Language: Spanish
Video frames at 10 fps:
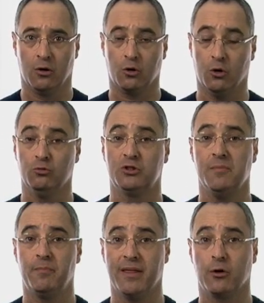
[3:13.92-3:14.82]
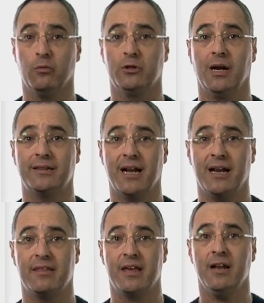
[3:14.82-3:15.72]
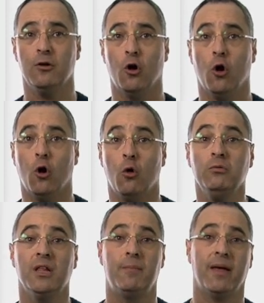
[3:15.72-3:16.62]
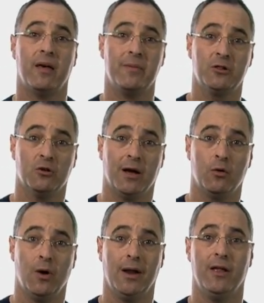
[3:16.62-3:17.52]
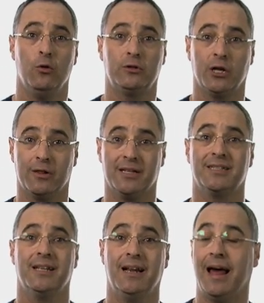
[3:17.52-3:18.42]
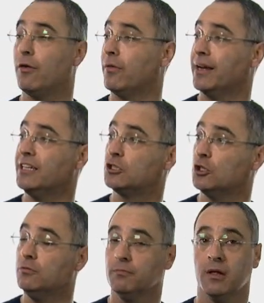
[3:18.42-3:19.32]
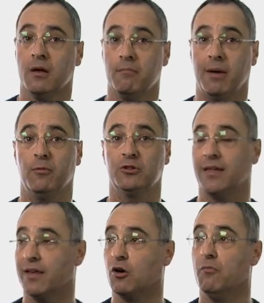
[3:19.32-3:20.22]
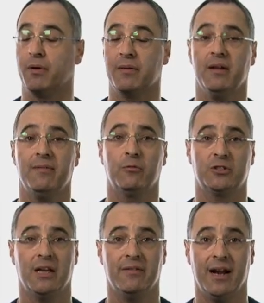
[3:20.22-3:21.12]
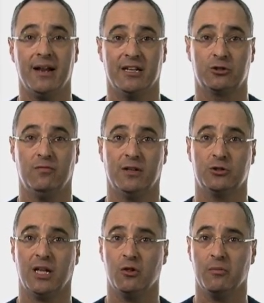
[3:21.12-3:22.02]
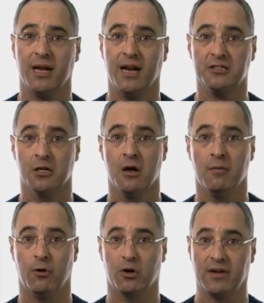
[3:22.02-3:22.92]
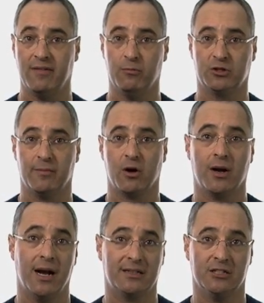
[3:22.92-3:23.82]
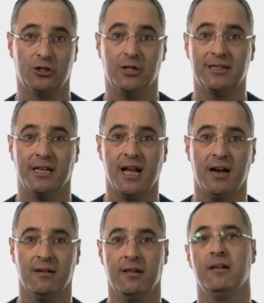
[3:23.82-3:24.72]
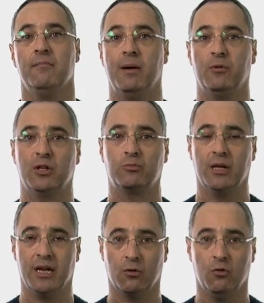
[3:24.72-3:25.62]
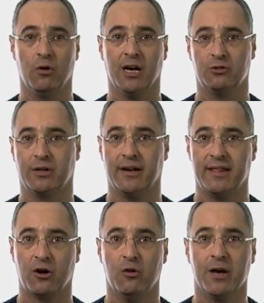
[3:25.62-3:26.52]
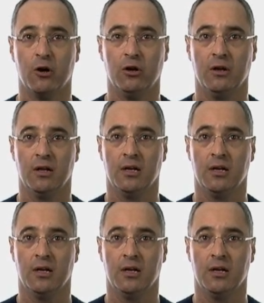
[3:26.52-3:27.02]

Con un simple decúbito lateral izquierdo o un desplazamiento manual del útero desde el lado derecho, vamos a descomprimir, vamos a liberar estos vasos abdominales, por lo que vamos a mejorar la tensión arterial, vamos a obtener un gasto cardíaco mejor,